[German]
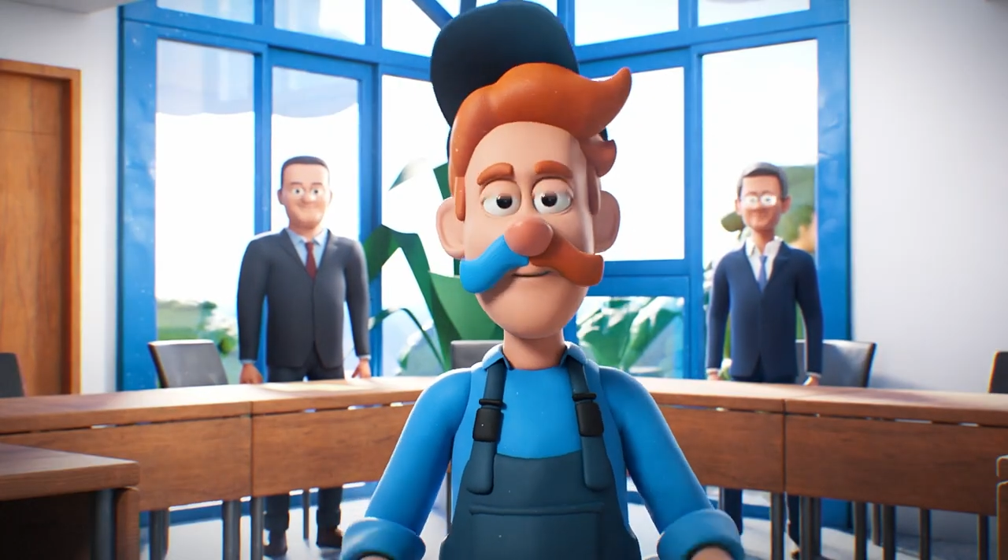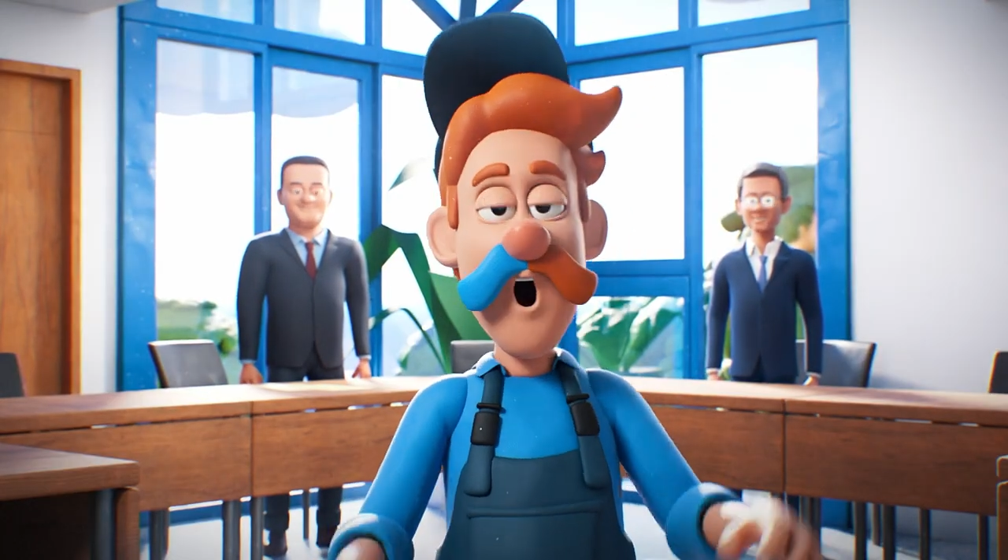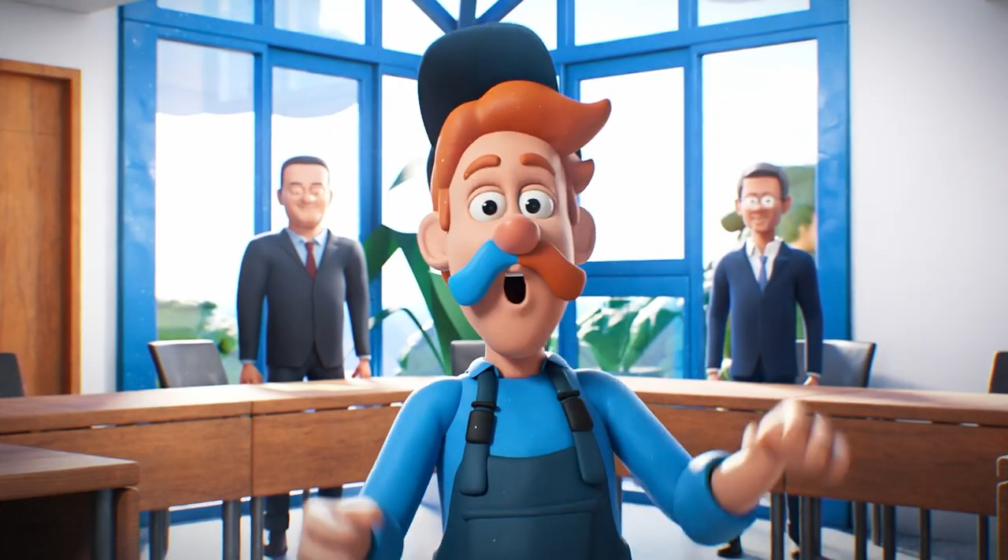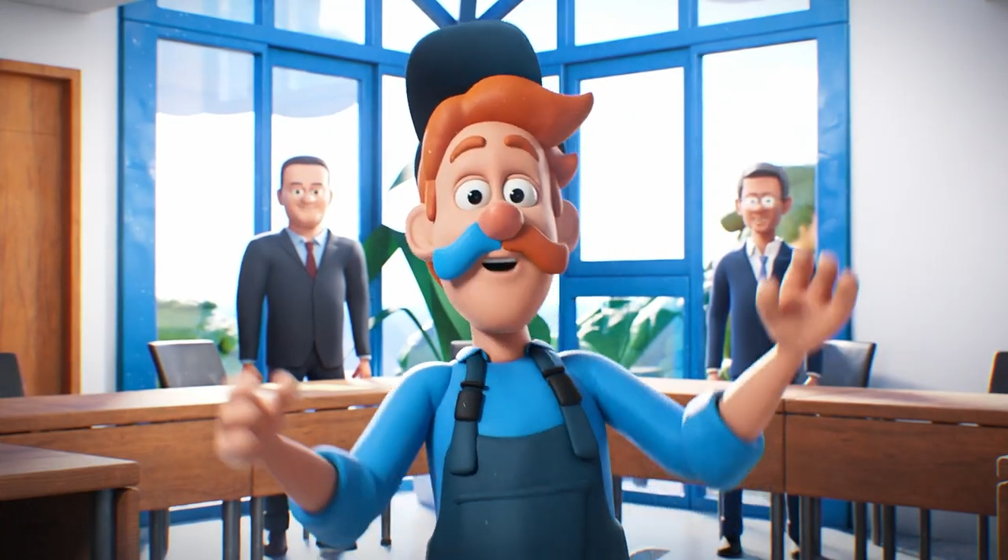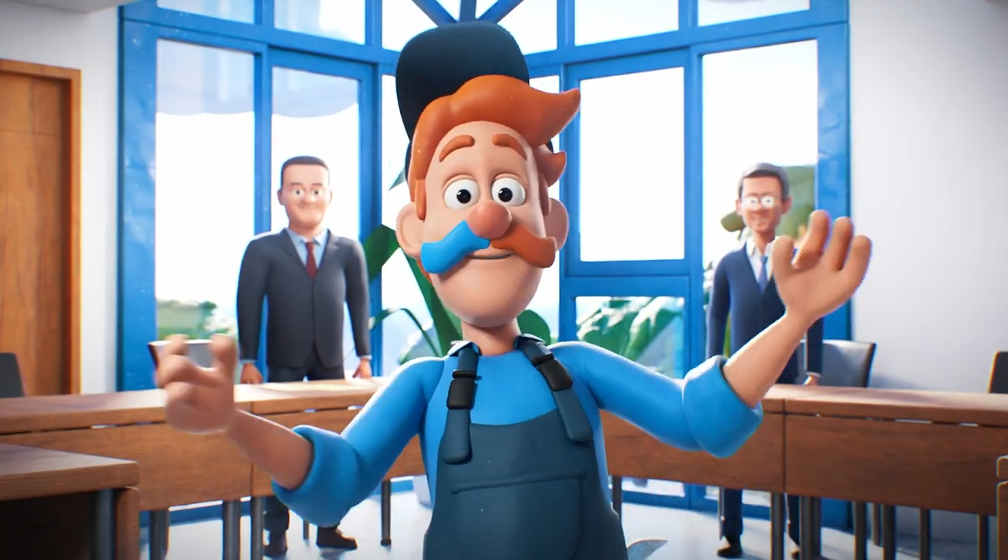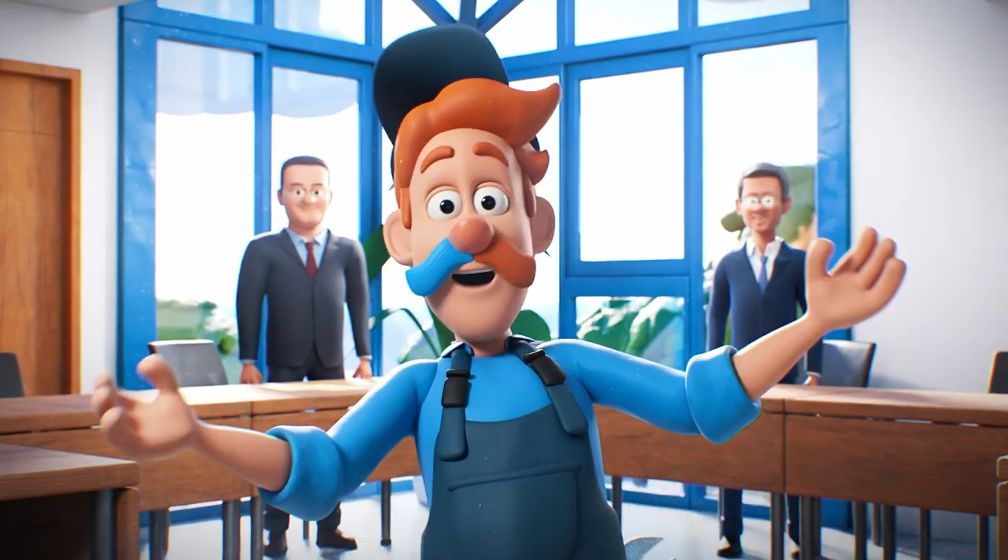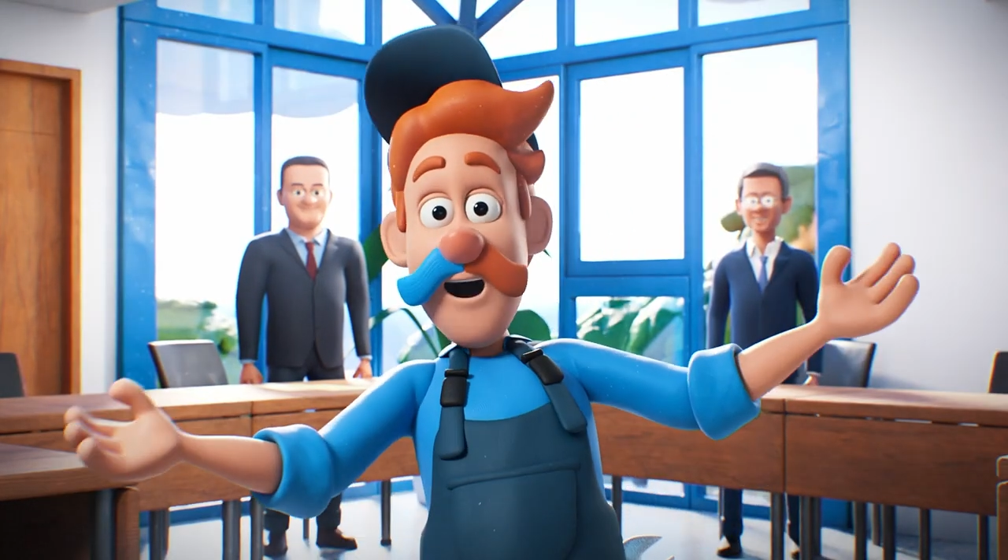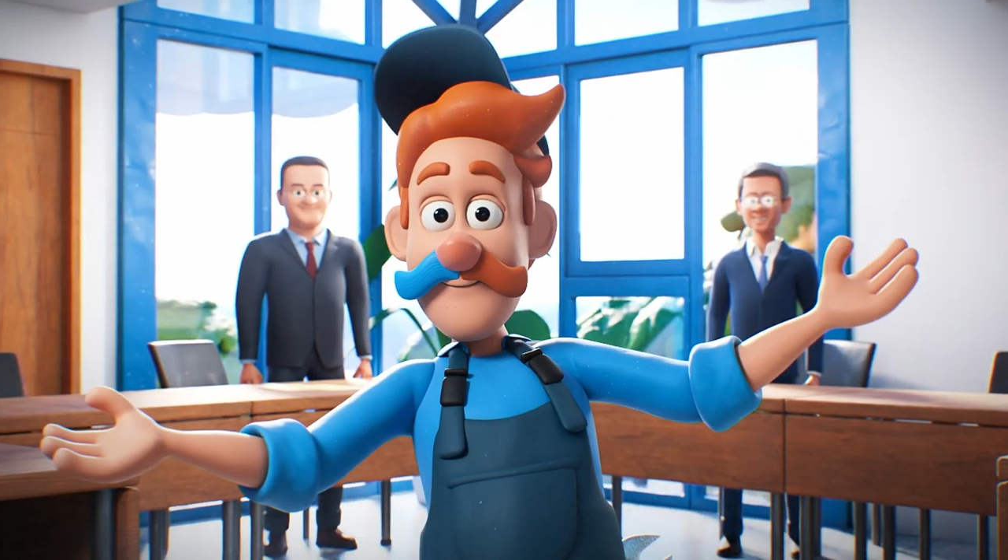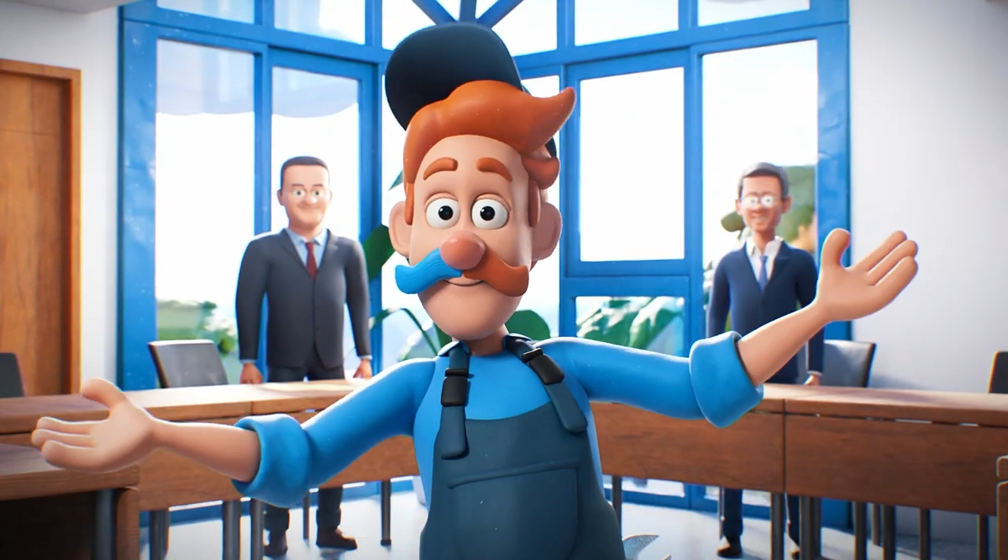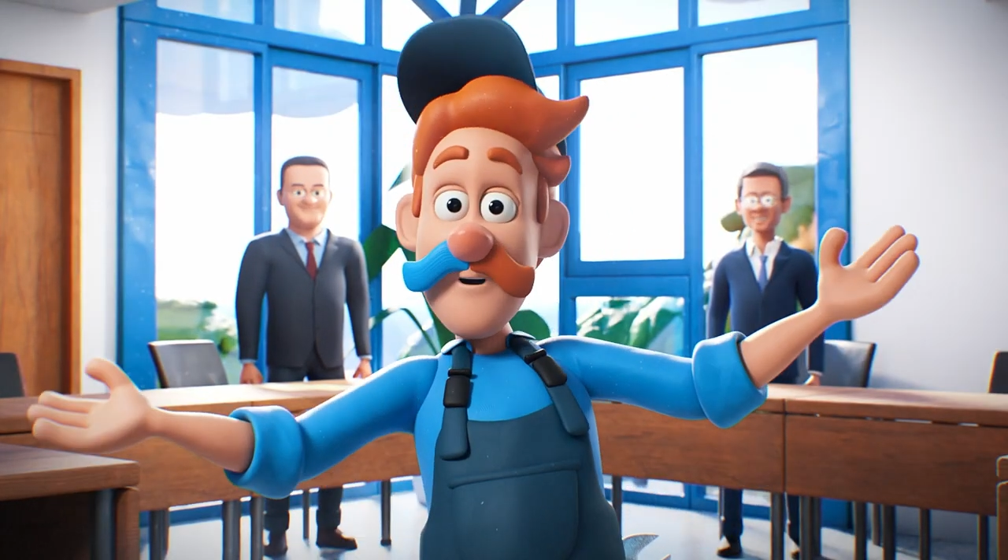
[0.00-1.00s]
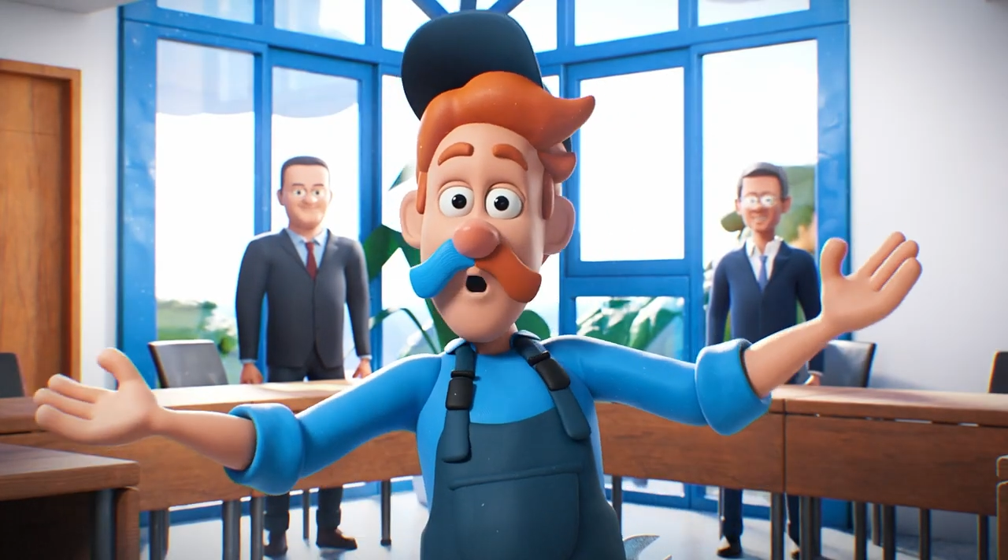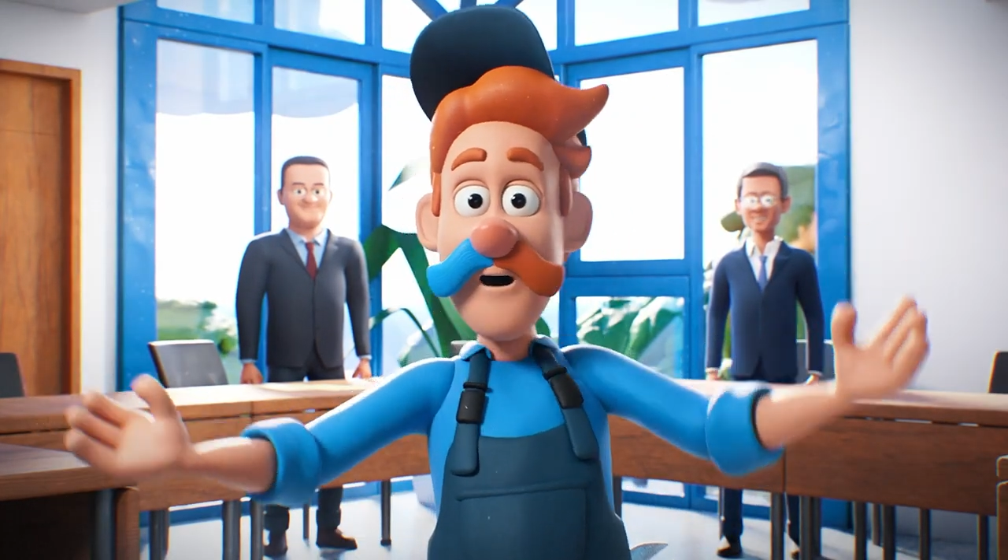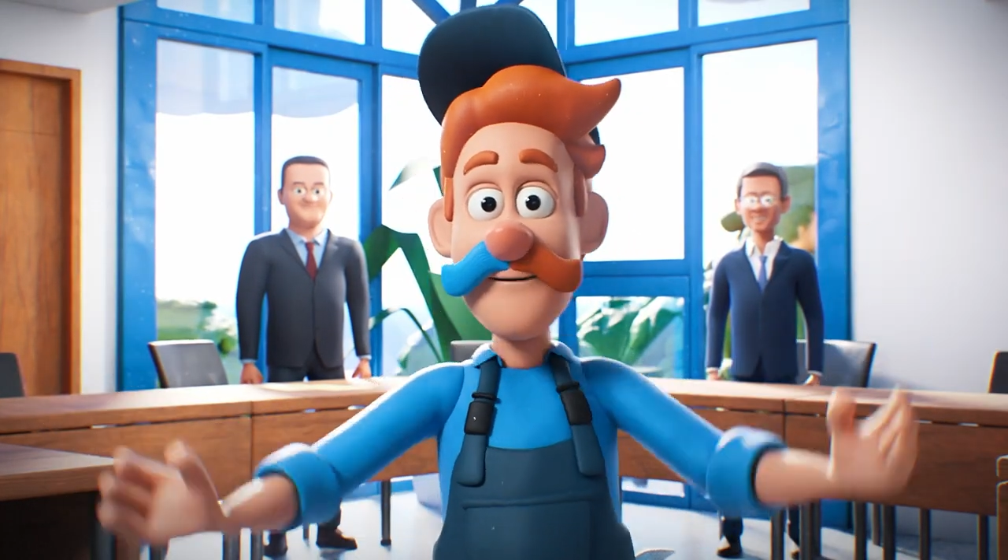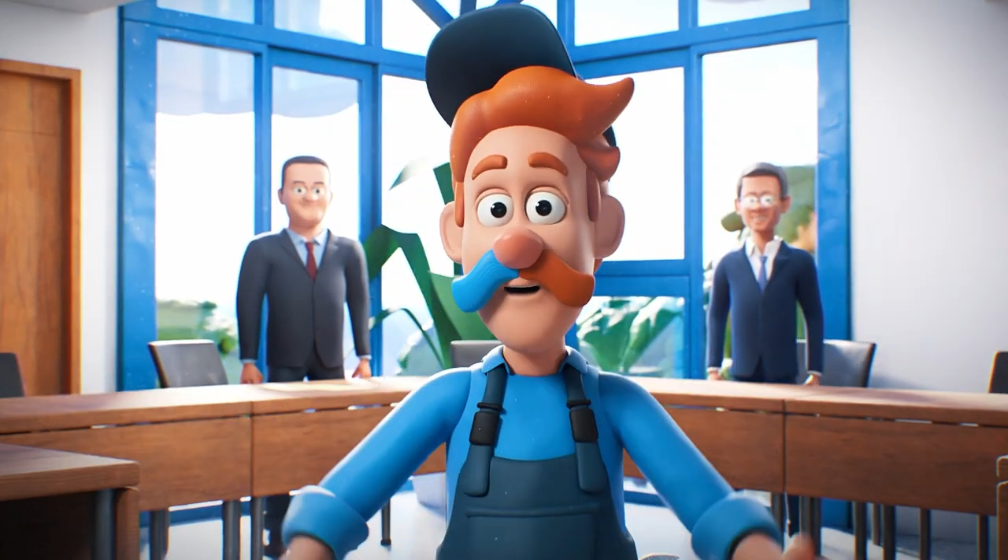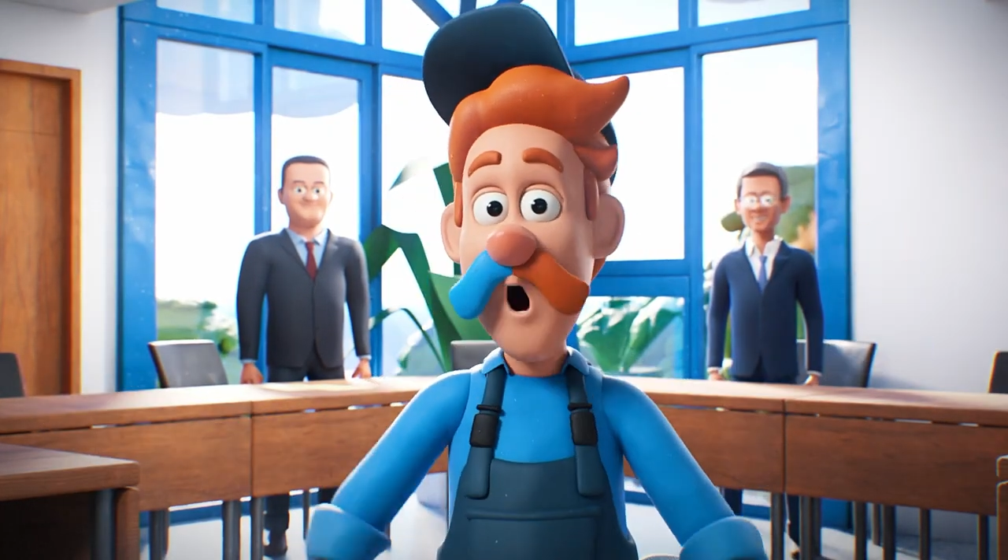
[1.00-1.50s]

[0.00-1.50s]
Frohes Fest und einen